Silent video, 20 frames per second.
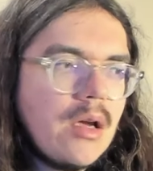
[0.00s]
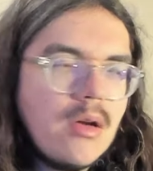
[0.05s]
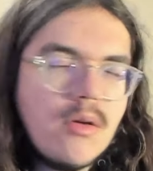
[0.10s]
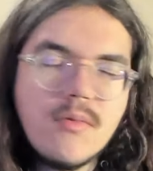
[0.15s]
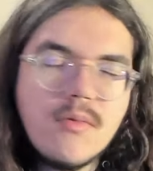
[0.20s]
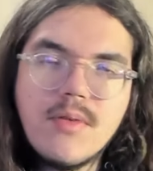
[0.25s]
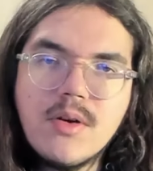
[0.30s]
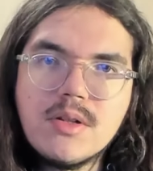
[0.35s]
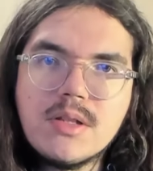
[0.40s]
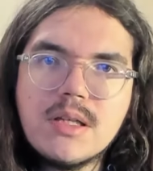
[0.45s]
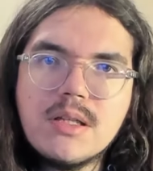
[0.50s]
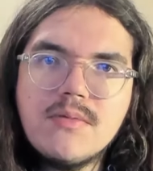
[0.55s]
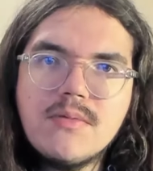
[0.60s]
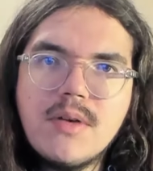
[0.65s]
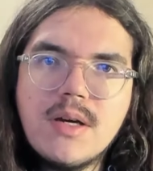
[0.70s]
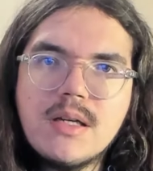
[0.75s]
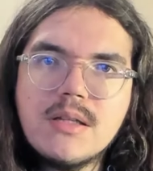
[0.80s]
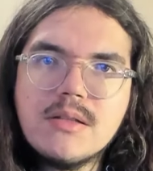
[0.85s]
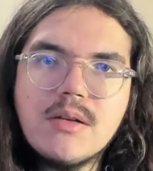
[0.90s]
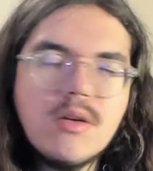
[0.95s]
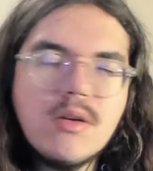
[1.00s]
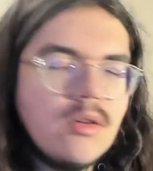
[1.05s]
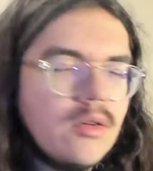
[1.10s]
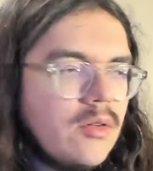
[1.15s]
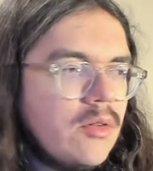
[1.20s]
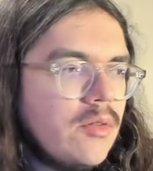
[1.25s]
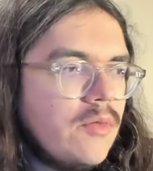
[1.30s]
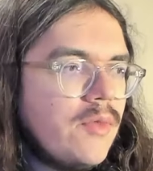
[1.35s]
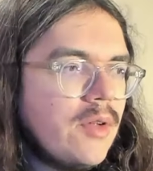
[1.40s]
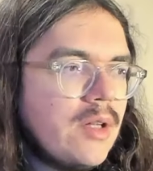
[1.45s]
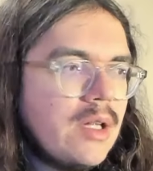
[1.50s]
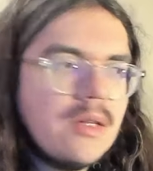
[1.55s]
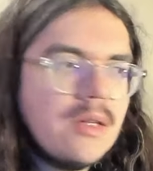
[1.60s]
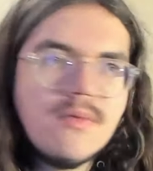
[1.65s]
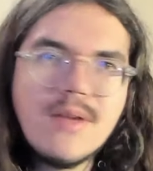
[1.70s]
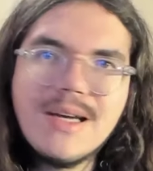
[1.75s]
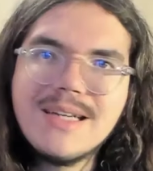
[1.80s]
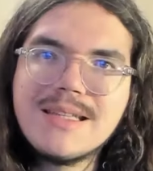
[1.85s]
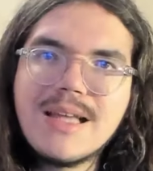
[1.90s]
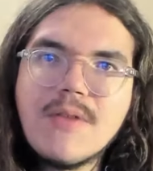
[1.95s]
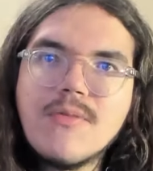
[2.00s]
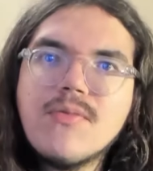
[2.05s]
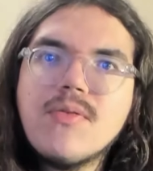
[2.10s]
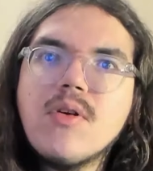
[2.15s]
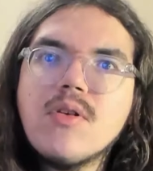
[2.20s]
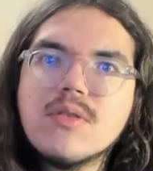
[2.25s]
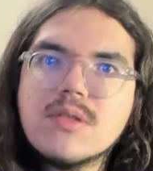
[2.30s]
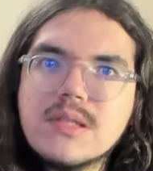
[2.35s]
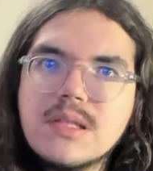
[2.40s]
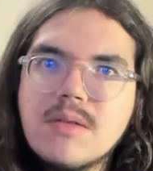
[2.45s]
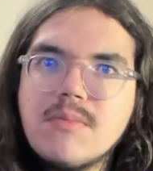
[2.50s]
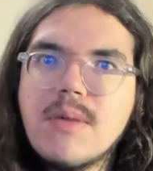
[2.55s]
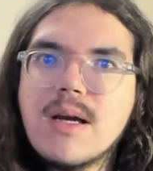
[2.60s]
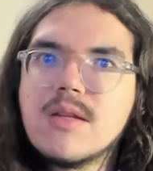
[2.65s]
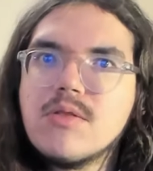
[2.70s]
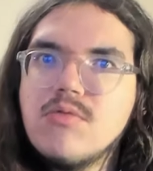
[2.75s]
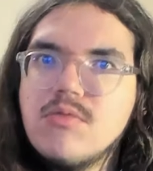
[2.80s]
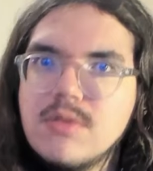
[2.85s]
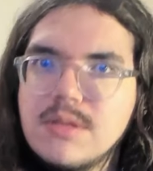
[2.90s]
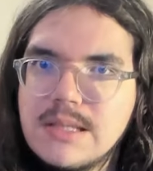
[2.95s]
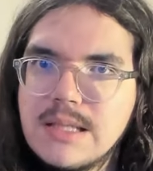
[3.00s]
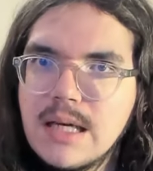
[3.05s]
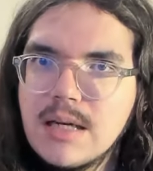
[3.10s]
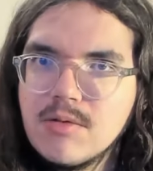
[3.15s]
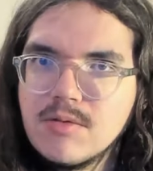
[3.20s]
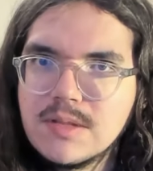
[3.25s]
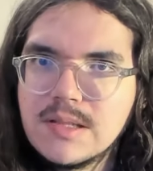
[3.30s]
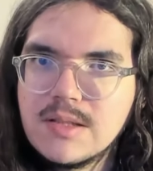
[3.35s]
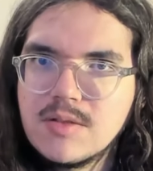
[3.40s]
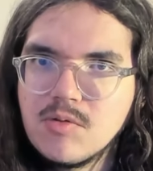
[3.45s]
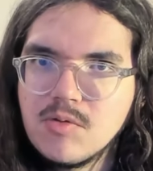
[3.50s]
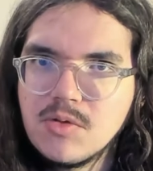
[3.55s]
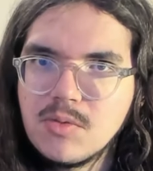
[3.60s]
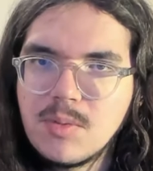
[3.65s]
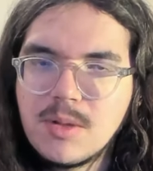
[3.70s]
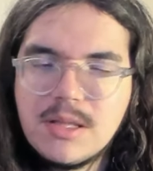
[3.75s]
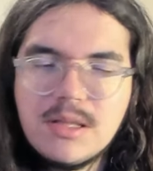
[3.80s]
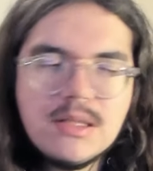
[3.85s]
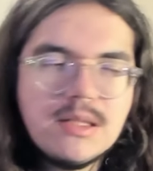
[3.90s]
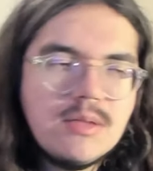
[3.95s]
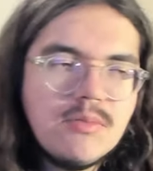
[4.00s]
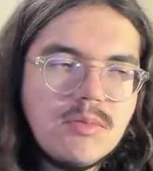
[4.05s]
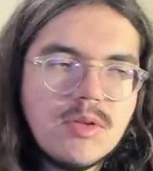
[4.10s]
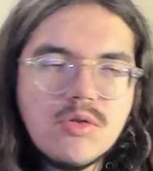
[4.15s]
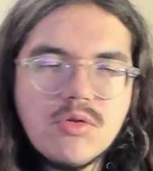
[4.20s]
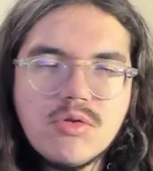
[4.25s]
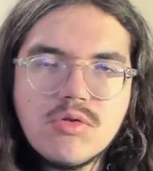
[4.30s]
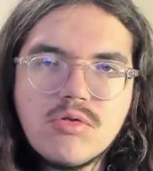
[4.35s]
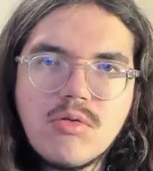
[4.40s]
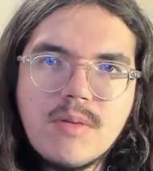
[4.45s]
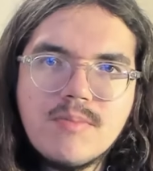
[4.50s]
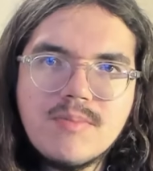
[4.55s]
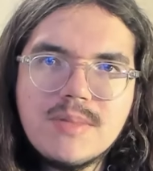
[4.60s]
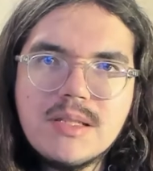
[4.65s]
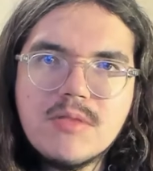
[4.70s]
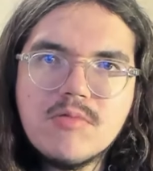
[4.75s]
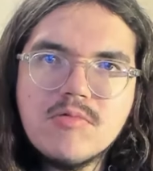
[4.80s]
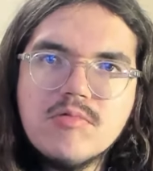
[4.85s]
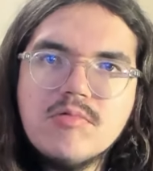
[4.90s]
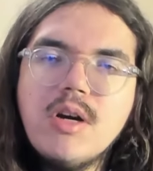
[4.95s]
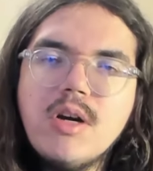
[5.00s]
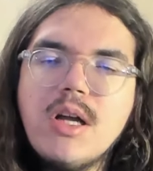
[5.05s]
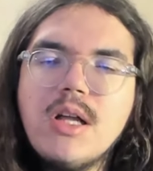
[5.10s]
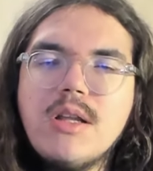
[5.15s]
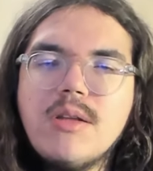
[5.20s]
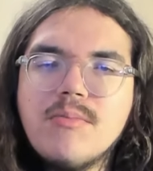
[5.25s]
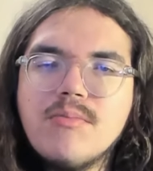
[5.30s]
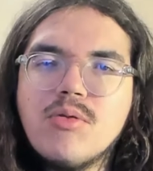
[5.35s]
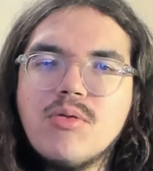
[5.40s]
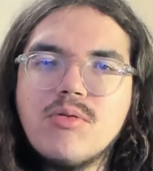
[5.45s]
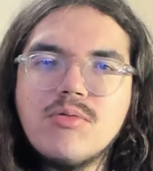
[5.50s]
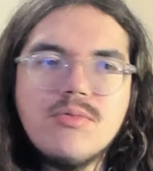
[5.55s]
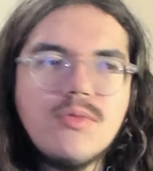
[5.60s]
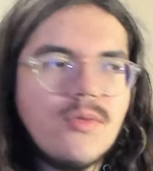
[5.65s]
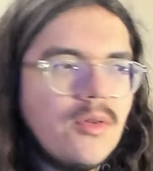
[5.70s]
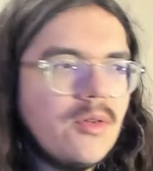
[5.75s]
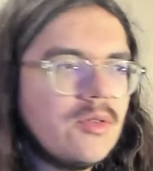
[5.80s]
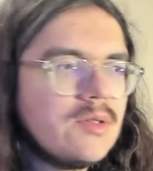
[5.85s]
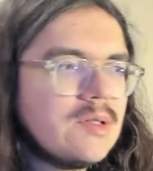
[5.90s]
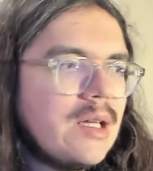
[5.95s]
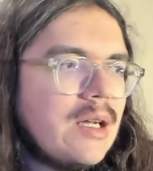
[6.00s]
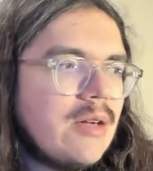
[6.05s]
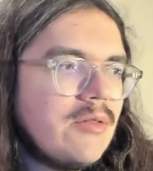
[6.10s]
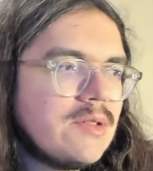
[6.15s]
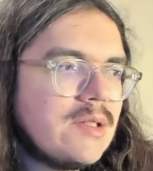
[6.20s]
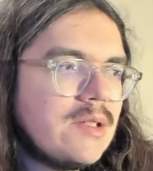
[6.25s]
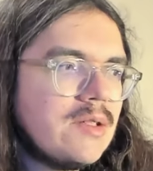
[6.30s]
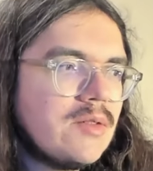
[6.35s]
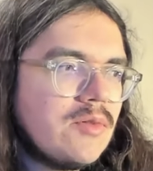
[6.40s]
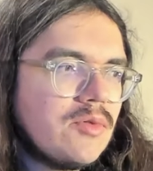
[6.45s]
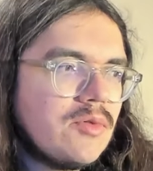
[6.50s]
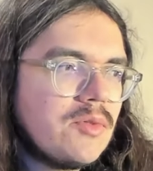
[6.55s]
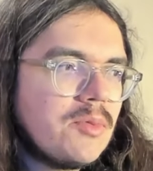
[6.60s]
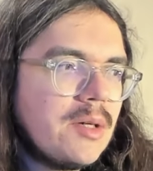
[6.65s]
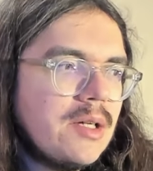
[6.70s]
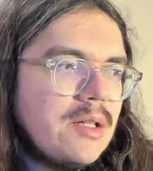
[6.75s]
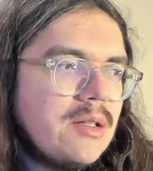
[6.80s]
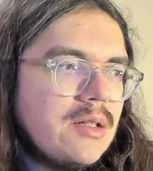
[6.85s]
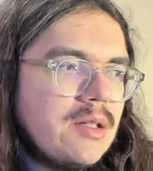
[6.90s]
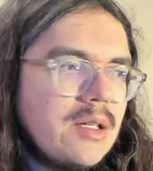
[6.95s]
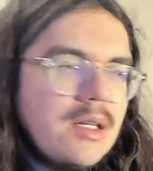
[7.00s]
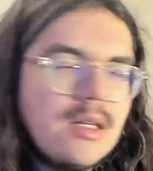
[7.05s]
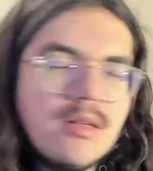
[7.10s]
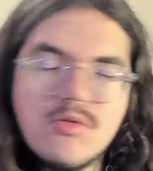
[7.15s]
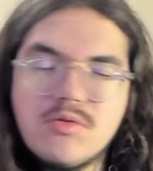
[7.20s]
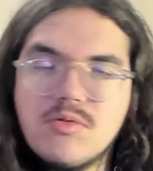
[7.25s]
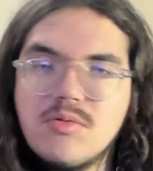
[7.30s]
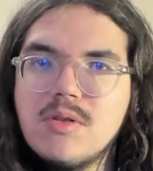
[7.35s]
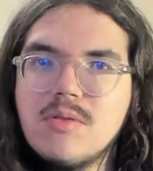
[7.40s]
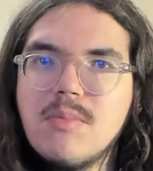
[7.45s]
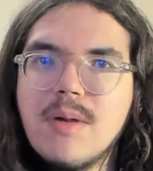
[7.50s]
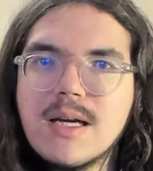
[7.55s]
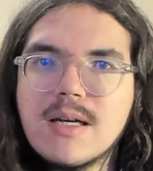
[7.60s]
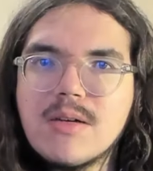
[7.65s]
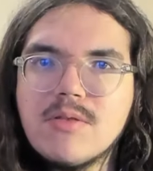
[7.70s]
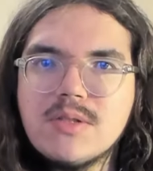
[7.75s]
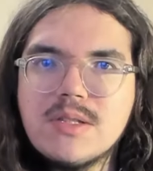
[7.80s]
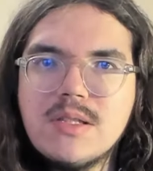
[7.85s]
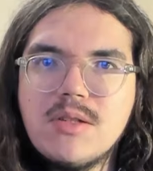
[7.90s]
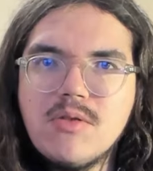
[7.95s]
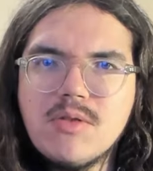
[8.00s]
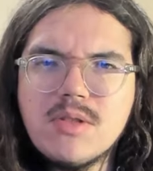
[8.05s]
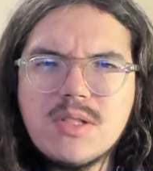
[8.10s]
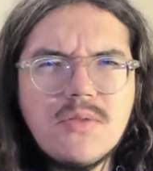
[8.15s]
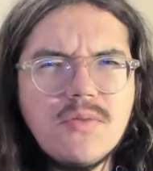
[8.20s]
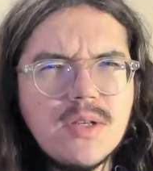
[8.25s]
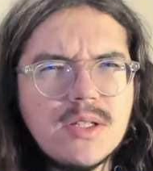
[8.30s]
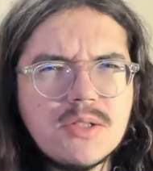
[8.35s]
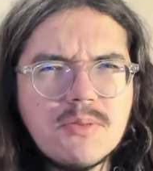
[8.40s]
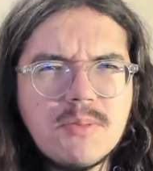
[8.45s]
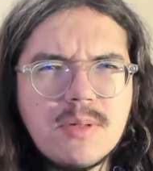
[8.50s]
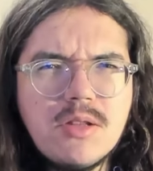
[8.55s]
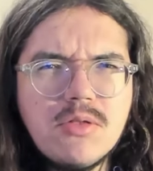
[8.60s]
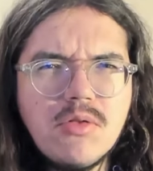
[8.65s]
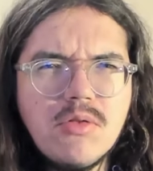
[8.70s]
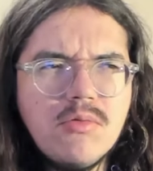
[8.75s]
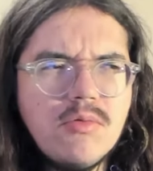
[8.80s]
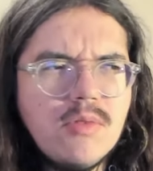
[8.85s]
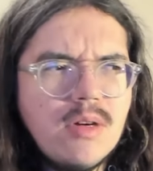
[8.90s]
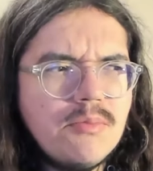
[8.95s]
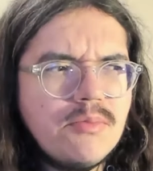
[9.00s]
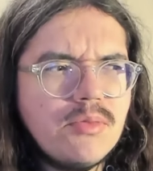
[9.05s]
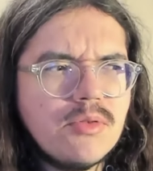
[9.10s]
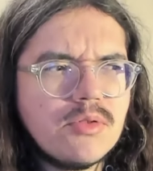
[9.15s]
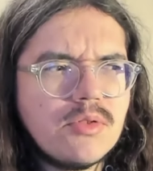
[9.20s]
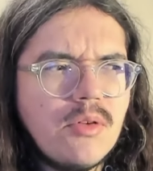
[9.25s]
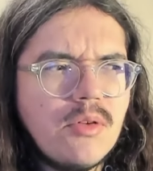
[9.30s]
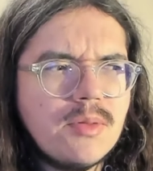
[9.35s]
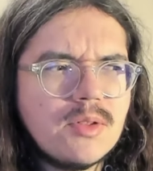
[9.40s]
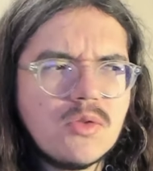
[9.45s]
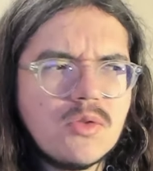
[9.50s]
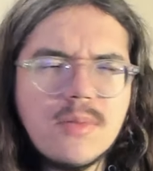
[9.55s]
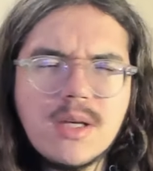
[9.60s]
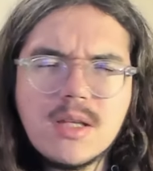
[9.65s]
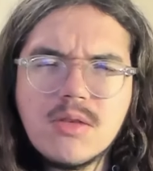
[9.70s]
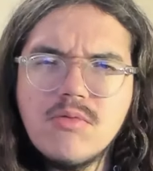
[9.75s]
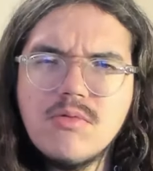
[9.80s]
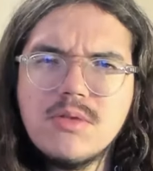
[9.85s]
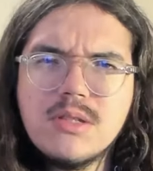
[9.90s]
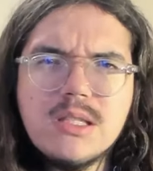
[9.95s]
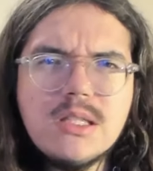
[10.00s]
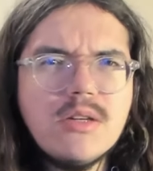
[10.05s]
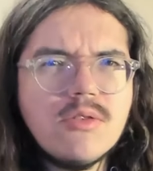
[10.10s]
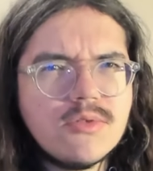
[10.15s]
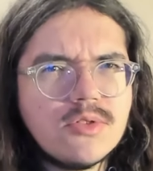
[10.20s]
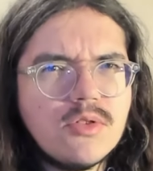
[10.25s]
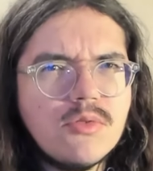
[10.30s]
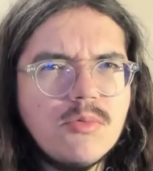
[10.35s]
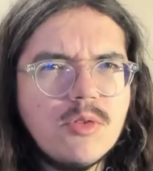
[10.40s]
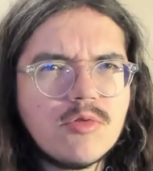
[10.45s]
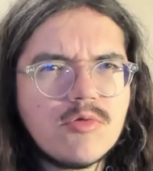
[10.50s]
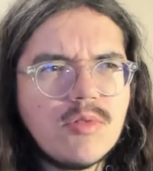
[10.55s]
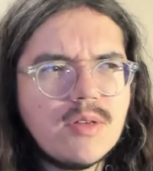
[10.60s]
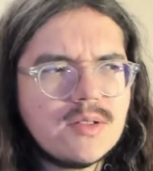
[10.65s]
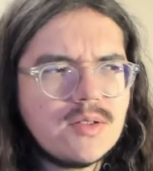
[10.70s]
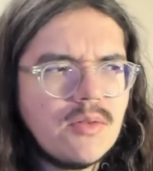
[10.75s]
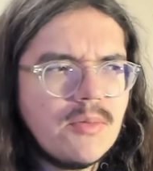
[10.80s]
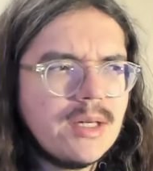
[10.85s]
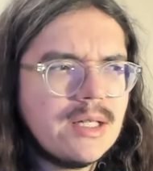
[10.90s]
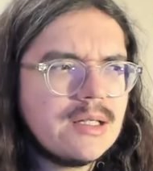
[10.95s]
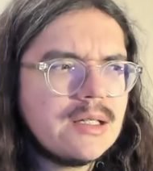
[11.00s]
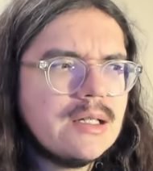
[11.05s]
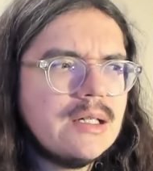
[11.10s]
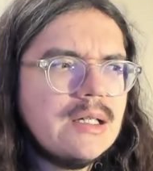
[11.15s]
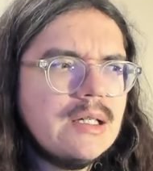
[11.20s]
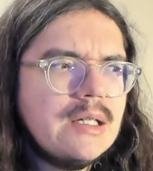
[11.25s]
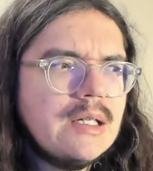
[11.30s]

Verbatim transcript: Van Edvelt, Van Edvelt, a forcé McNulty à lancer son sprint. Il met 2-3 petits coups pour lui forcer à lancer son sprint. Et ensuite, bah, quand il lance, il fait un sprint long hein, pourtant, parce que McNulty lance au moins 300 mètres.